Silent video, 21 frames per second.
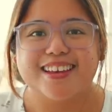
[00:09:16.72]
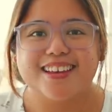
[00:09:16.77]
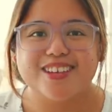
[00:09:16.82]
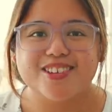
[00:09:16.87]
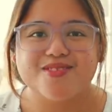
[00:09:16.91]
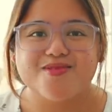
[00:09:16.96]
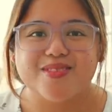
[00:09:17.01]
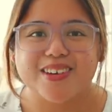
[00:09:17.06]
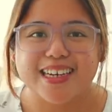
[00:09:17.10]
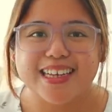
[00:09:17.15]

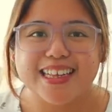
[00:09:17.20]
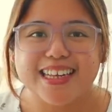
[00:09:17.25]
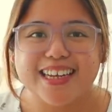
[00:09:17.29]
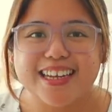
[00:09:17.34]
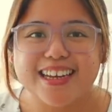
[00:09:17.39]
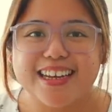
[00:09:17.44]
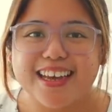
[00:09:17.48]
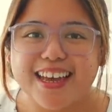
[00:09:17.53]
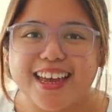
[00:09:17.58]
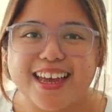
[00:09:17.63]
Good
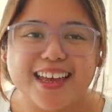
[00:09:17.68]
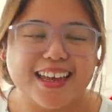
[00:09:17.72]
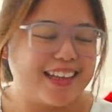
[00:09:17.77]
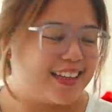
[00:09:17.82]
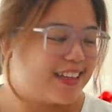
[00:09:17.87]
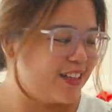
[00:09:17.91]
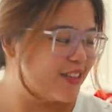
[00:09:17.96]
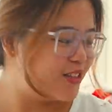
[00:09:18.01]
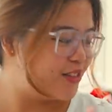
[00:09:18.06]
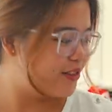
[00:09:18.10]
morning
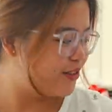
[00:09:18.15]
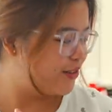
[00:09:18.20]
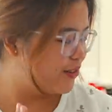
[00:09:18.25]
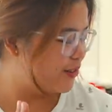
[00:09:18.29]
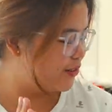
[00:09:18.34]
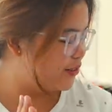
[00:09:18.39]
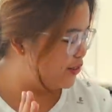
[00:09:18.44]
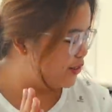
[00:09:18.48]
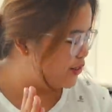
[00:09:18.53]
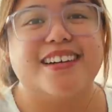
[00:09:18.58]
again!
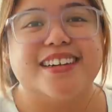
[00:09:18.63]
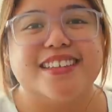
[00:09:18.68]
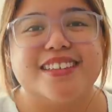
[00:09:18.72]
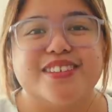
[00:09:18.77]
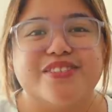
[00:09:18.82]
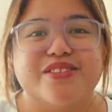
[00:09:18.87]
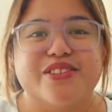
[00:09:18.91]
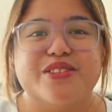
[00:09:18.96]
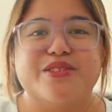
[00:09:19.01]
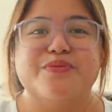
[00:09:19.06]
So,
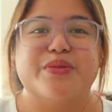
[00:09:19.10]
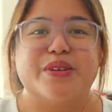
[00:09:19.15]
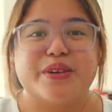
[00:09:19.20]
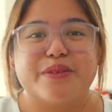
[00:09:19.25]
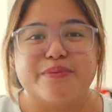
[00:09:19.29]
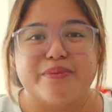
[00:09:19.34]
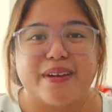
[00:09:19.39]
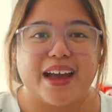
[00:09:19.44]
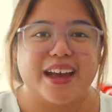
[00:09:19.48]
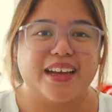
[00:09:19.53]
got a few
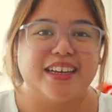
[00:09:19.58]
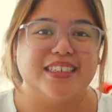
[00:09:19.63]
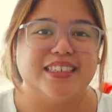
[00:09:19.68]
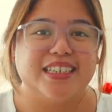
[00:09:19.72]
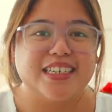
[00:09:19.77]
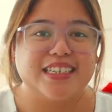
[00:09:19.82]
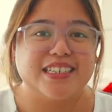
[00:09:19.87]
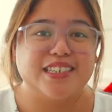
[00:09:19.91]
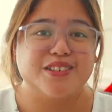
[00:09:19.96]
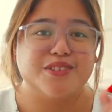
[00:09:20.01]
more
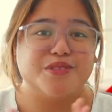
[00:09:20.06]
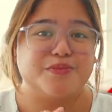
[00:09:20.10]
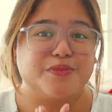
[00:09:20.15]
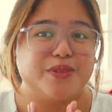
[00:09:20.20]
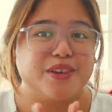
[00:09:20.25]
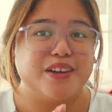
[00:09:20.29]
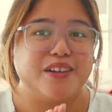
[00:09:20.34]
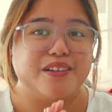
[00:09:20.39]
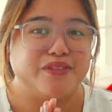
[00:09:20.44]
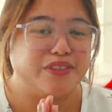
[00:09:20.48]
packages na
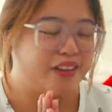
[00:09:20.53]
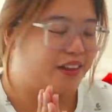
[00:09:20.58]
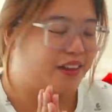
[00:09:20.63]
super love